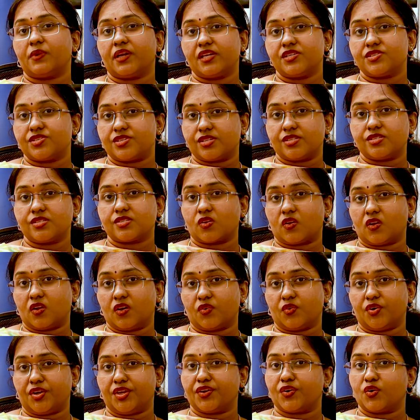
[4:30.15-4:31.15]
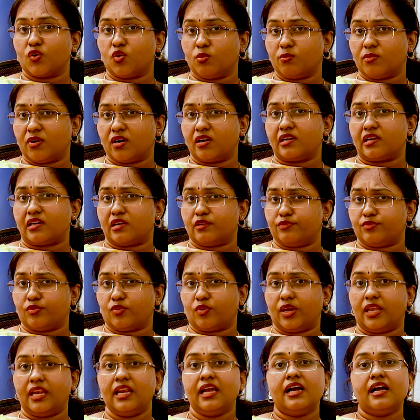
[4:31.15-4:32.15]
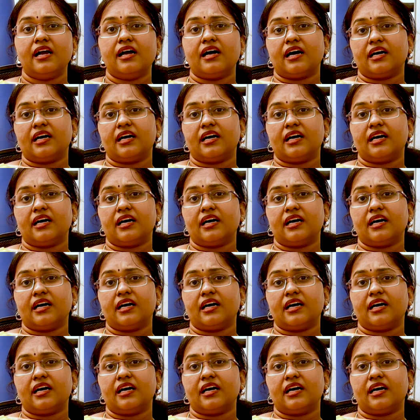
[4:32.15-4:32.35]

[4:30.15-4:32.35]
அபரேஷன் சொல்லக்கூடிய கோமா ட்ரிஃபாயில்